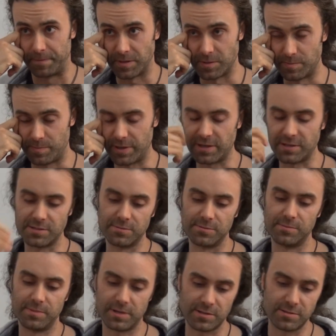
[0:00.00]
jest
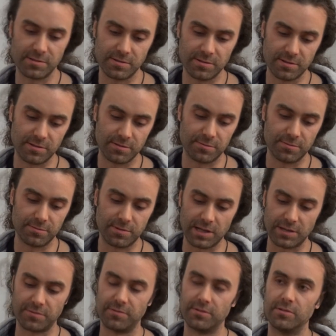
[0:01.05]
bardzo, bardzo
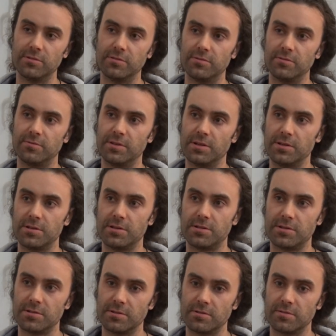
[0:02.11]
łatwo
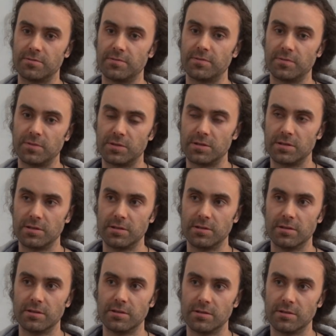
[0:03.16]
wejść e, w tworzenie
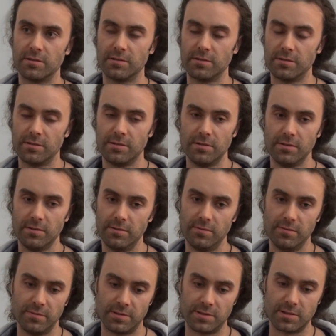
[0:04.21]
gry.
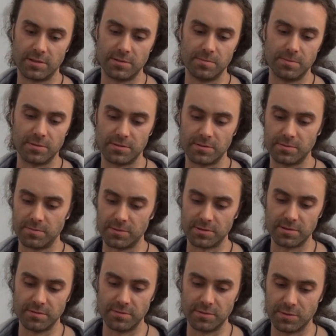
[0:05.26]
Wystarczy
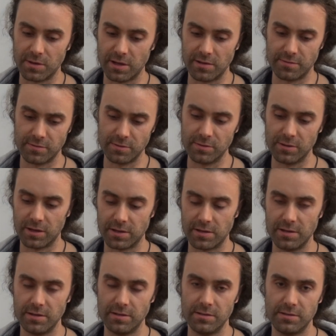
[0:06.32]
proste wyszukanie w
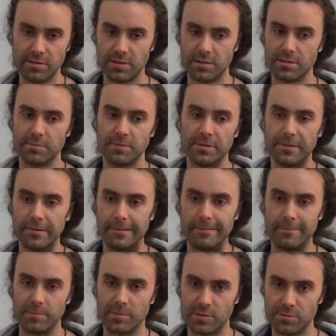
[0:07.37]
Google'ach i, i znajdziemy
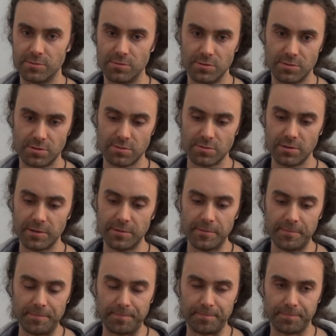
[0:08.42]
bardzo dużo źródeł.
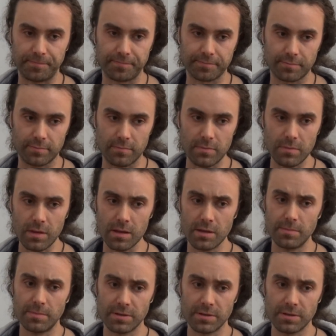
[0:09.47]
I